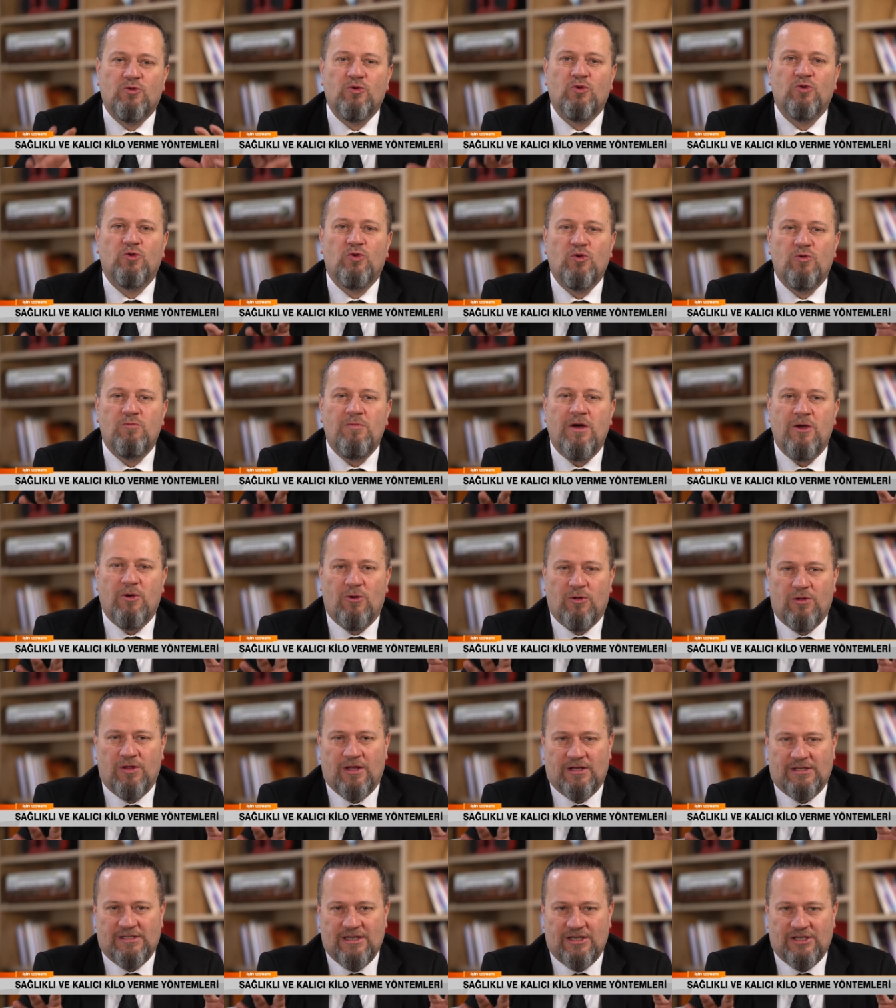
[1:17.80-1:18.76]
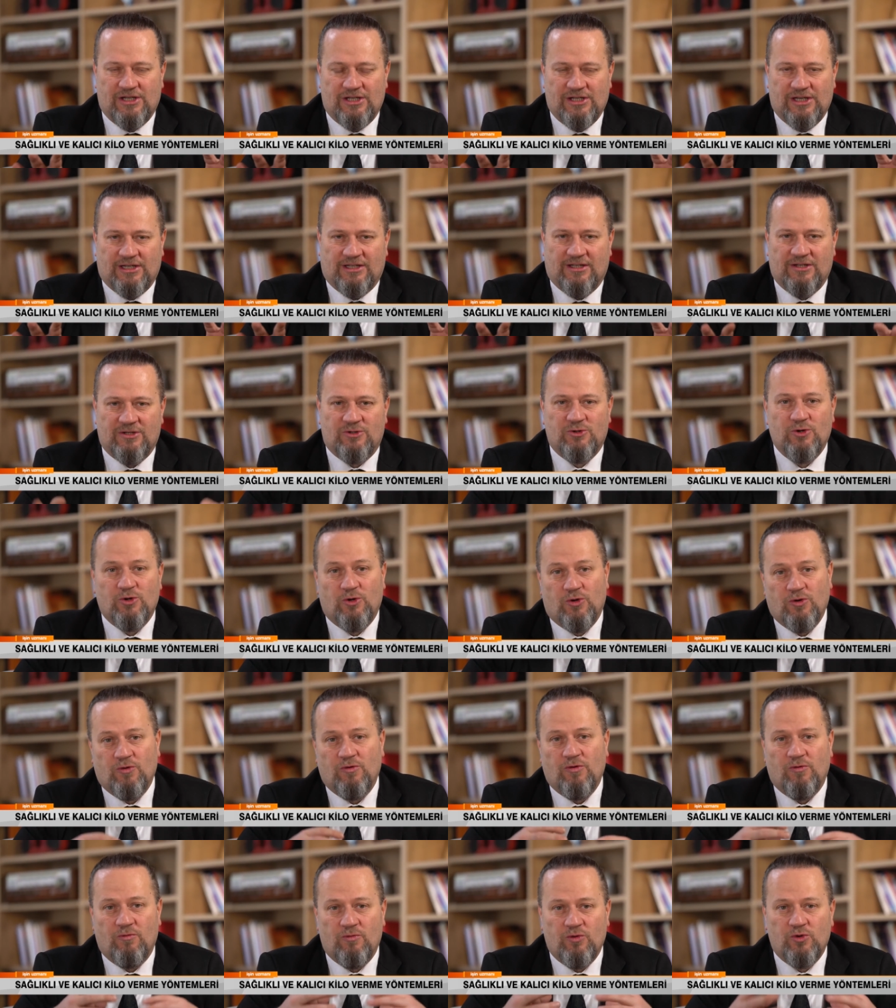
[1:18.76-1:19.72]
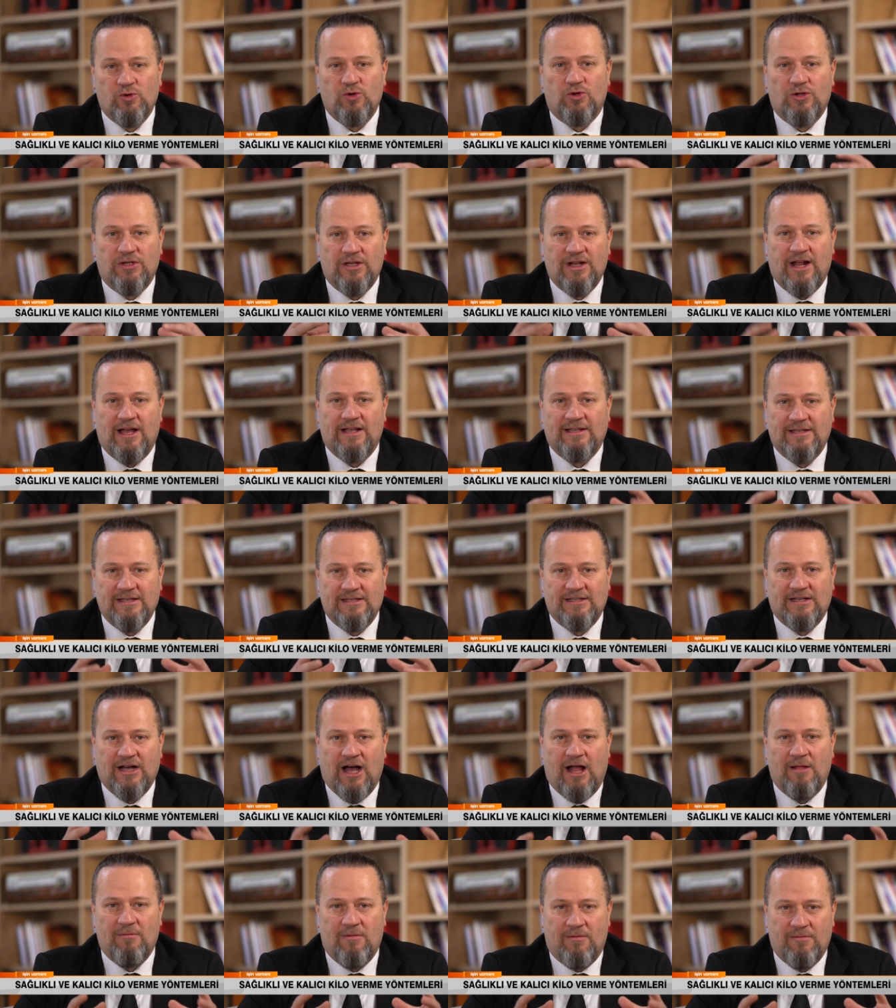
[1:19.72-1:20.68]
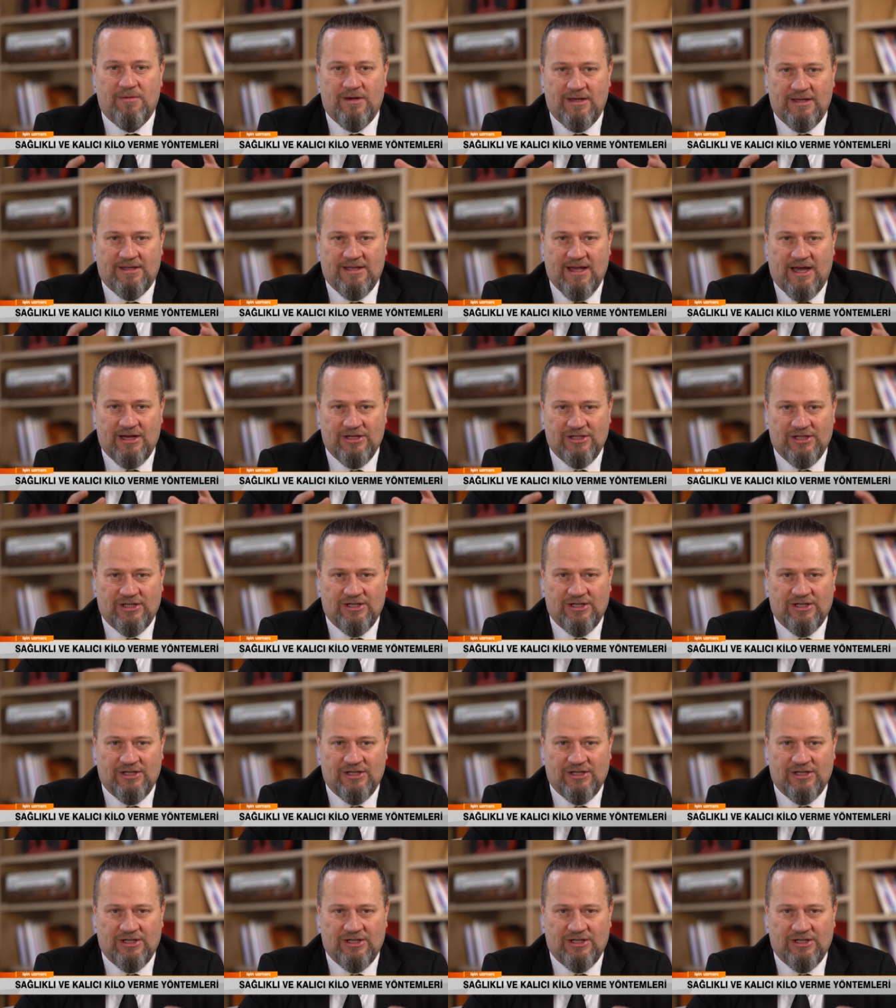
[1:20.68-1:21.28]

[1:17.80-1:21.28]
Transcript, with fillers: durdurma yoluna seçecektir. Çünkü vücut dirensiz kalmamayı tercih